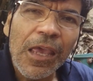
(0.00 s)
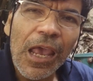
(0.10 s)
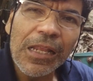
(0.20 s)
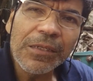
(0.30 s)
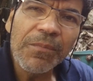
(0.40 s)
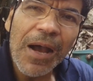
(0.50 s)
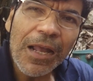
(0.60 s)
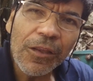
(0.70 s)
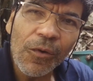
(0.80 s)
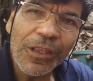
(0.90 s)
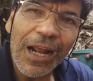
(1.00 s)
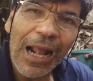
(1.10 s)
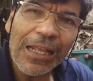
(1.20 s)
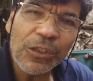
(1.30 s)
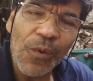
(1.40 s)
Eles mandam
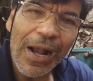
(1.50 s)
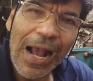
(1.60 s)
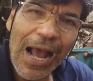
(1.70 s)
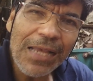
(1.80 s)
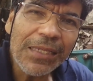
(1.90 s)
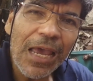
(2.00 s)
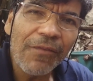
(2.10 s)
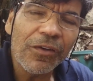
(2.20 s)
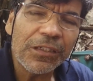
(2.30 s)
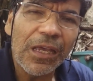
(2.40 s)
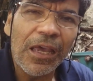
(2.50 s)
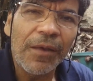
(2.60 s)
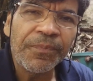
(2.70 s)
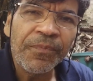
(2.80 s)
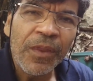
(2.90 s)
entregar na sua casa, aí
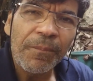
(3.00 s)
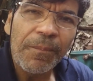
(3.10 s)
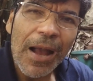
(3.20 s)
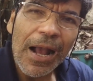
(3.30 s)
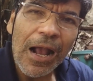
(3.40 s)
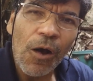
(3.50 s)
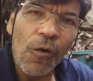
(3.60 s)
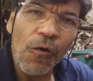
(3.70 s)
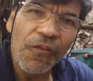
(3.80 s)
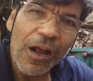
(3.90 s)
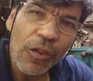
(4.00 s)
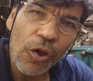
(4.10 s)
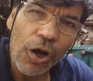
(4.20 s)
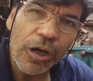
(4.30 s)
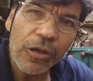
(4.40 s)
você paga o
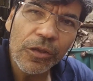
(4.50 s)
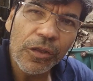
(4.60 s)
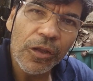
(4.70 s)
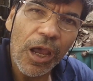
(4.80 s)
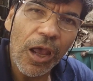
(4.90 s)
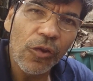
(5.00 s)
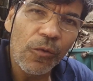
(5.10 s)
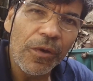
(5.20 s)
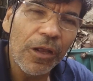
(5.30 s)
valor é, do,